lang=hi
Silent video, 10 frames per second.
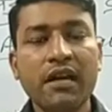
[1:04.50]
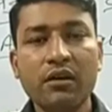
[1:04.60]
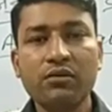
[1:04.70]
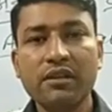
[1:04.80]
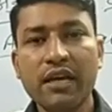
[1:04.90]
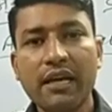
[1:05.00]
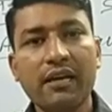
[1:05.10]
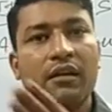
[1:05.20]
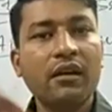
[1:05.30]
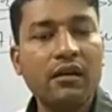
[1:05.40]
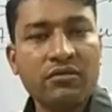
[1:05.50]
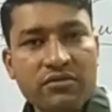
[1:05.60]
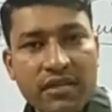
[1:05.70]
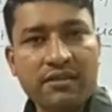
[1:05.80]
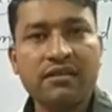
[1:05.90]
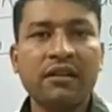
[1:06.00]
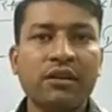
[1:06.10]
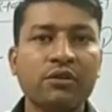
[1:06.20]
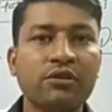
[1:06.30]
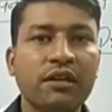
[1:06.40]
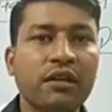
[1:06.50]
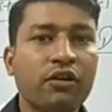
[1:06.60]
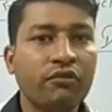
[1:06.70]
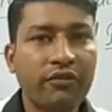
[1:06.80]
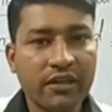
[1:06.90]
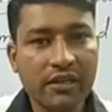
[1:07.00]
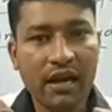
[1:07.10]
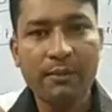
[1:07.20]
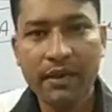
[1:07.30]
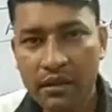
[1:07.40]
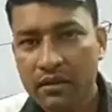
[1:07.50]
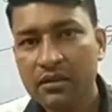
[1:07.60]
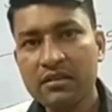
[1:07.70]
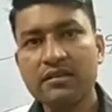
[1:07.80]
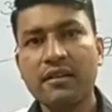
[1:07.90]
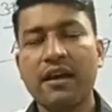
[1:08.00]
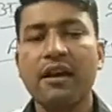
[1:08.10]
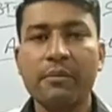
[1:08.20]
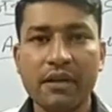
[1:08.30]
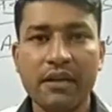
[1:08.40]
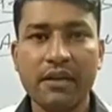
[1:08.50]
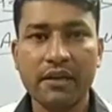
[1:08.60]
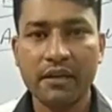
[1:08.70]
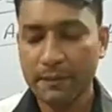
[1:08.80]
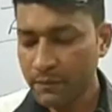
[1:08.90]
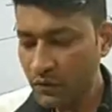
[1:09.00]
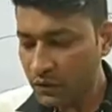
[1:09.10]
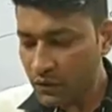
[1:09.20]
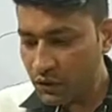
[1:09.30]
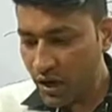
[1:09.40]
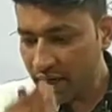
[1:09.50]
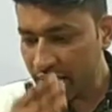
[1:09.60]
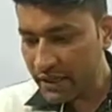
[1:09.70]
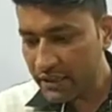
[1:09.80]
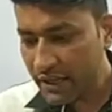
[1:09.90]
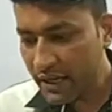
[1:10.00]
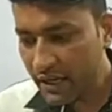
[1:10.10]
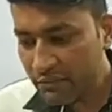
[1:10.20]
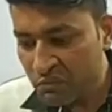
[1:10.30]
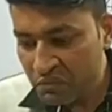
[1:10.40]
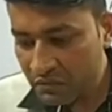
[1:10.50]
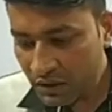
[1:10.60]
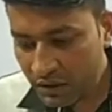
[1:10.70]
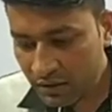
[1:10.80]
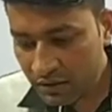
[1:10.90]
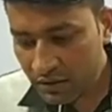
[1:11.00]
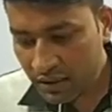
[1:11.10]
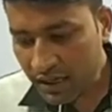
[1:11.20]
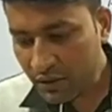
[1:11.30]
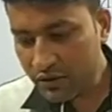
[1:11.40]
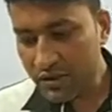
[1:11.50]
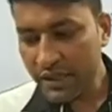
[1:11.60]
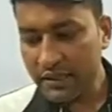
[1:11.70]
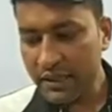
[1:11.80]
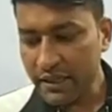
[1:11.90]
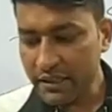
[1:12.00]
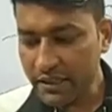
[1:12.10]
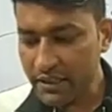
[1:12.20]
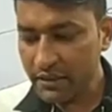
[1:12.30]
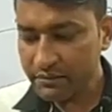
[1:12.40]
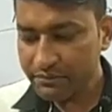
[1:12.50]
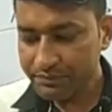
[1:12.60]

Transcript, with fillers: क्या होता है अनुशासन के होते हैं और वही आपके यहां भी रहेंगे तो आगे कहता है अगला क्वेश्चन कहता है कि देखिए